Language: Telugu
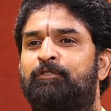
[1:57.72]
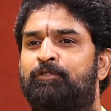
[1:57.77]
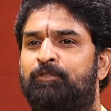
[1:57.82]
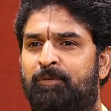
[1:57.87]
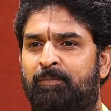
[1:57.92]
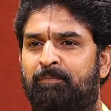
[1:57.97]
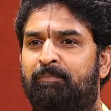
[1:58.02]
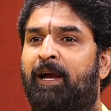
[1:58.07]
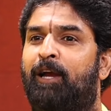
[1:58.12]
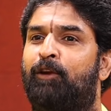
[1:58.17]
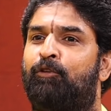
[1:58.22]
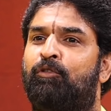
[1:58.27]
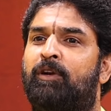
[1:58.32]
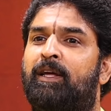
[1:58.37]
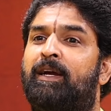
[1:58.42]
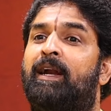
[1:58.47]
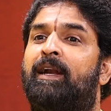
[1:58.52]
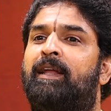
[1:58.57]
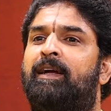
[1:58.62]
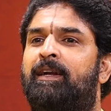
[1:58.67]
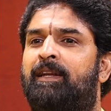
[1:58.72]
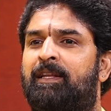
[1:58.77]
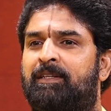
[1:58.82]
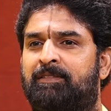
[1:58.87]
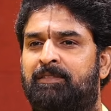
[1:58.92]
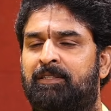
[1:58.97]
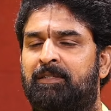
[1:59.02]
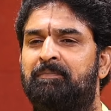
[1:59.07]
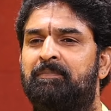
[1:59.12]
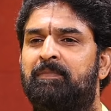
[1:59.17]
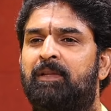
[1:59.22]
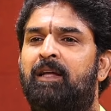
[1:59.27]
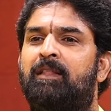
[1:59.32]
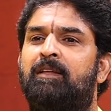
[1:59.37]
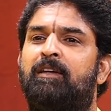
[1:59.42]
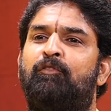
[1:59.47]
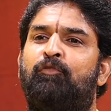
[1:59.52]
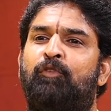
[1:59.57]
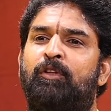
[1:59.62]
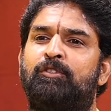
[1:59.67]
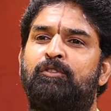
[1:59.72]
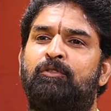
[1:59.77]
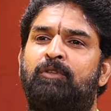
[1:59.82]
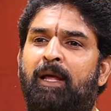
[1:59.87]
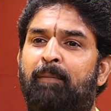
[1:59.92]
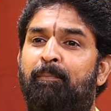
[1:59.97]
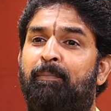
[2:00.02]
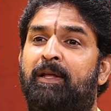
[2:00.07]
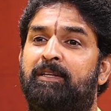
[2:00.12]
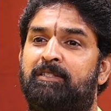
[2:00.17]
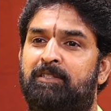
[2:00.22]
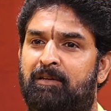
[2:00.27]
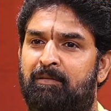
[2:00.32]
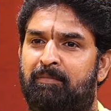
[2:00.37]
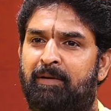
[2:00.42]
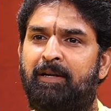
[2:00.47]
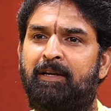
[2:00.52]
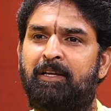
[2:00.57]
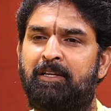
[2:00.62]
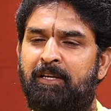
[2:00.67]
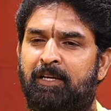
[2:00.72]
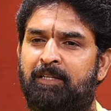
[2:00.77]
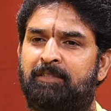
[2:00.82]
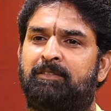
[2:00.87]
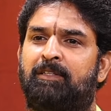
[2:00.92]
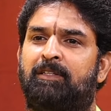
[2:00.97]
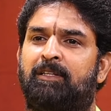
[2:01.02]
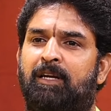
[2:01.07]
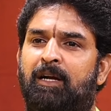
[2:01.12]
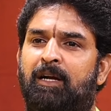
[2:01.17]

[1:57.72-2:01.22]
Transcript: అవసరం బయట ఉంటే గడ్డగట్టేస్తాయి అందుకని ఫ్రిడ్జ్ టెంపరేచర్ని మెయింటైన్ చేస్తుంది